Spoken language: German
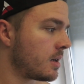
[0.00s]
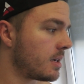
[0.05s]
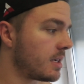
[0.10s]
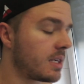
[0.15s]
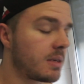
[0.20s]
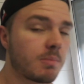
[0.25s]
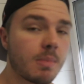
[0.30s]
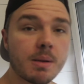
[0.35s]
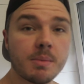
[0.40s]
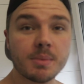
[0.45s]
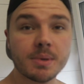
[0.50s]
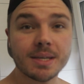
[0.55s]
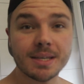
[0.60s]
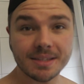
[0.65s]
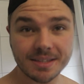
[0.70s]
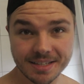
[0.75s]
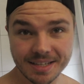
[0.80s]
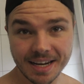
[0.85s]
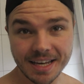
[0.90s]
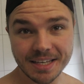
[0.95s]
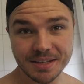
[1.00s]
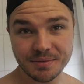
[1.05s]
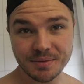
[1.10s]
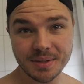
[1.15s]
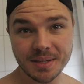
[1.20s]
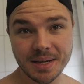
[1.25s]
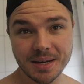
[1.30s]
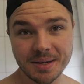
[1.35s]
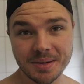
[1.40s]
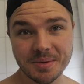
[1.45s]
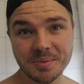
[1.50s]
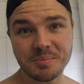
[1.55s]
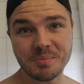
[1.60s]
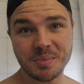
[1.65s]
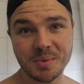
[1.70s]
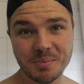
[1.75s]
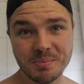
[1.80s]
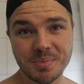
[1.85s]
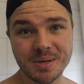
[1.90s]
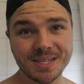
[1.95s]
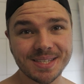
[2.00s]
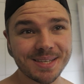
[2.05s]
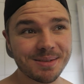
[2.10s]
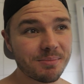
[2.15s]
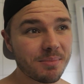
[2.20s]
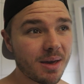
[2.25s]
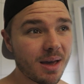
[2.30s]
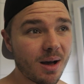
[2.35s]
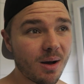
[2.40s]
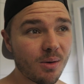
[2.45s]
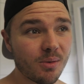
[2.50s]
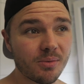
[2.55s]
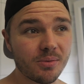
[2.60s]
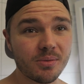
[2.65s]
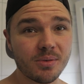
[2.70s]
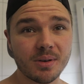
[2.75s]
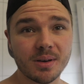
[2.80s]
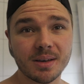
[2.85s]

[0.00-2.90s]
Ich melde mich jetzt gleich wieder mit ein bisschen mehr auf,